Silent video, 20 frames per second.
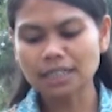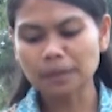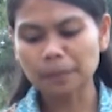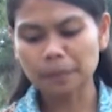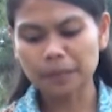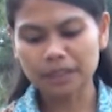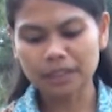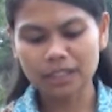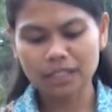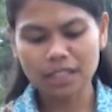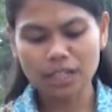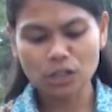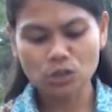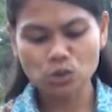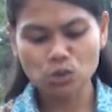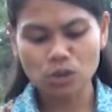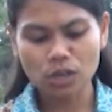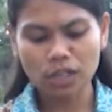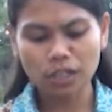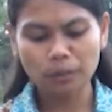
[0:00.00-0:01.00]
seperti yang
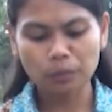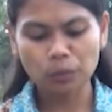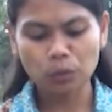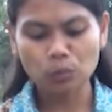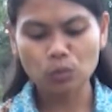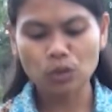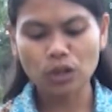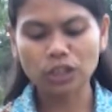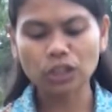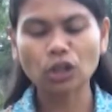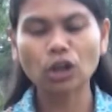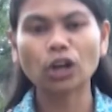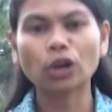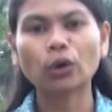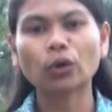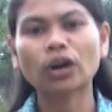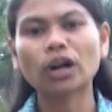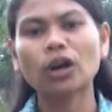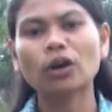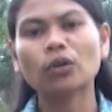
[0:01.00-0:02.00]
sudah diperbuat oleh
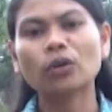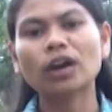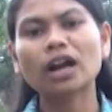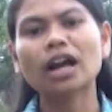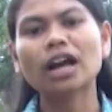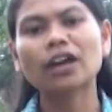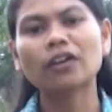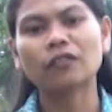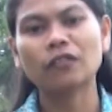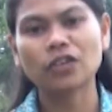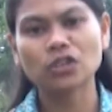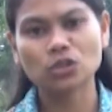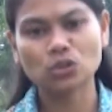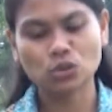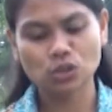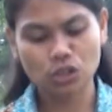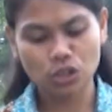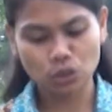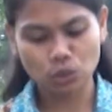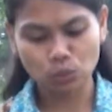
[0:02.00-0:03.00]
orang-orang
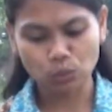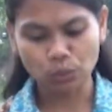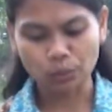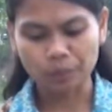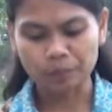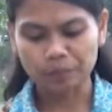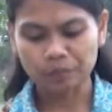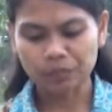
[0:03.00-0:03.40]
Efesus itu